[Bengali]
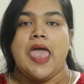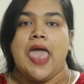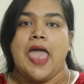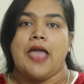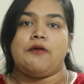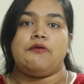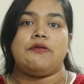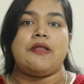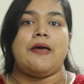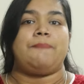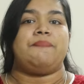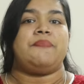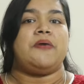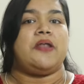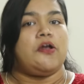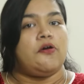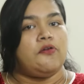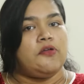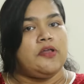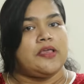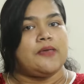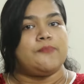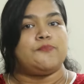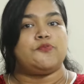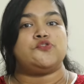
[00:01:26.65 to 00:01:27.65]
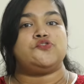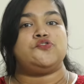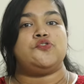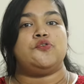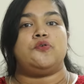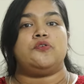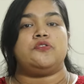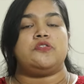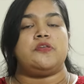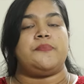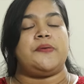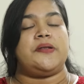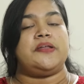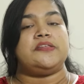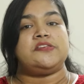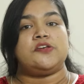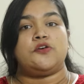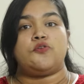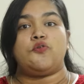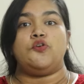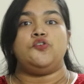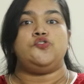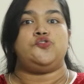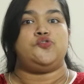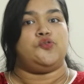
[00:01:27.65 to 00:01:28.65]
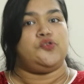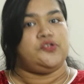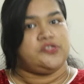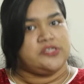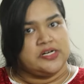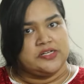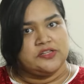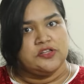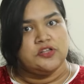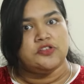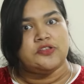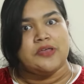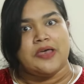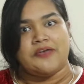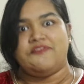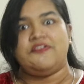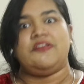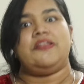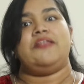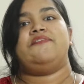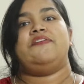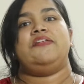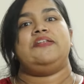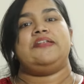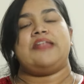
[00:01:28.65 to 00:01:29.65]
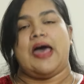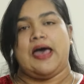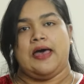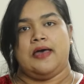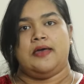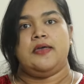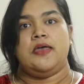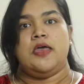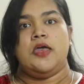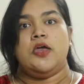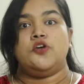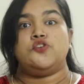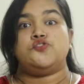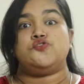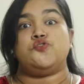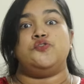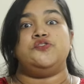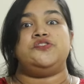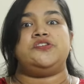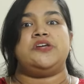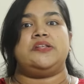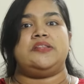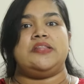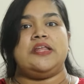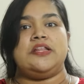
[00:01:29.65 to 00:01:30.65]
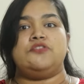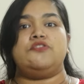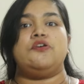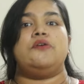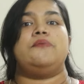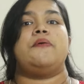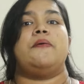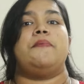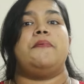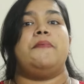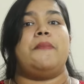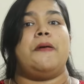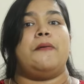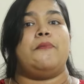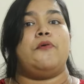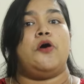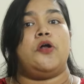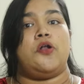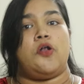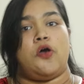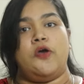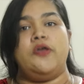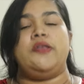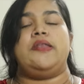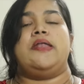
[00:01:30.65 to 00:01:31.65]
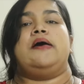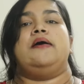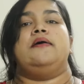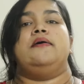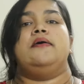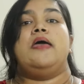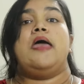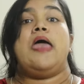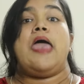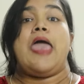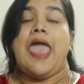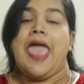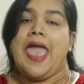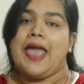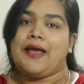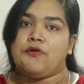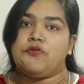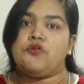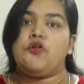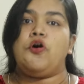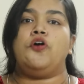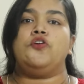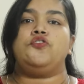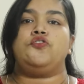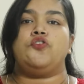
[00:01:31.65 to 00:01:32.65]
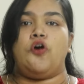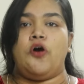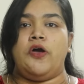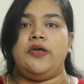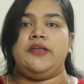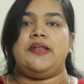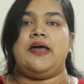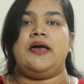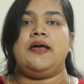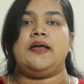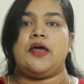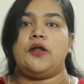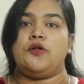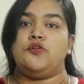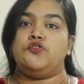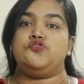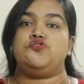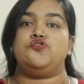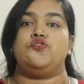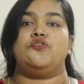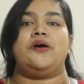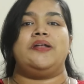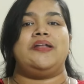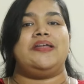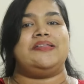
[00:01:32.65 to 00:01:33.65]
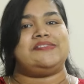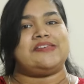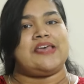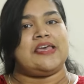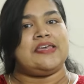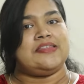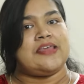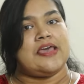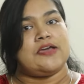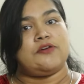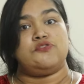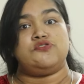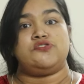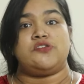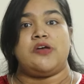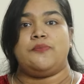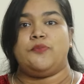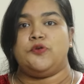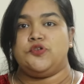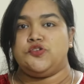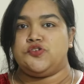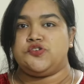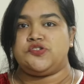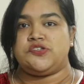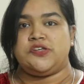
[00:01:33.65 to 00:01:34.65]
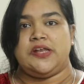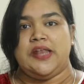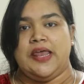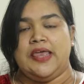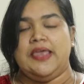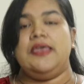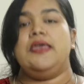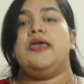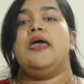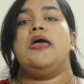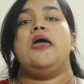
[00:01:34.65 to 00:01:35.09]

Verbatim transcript: এখন আপনারা অনেকে প্রশ্ন করতে পারেন যে কই সরিষার তেল তো অ্যাভেলেবেল না সরিষার তেল তো এইভাবে ব্যবহার হয় না এখন হয়তো হয় না কারণ যোগানার চাহিদা এখন সামঞ্জস্য নেই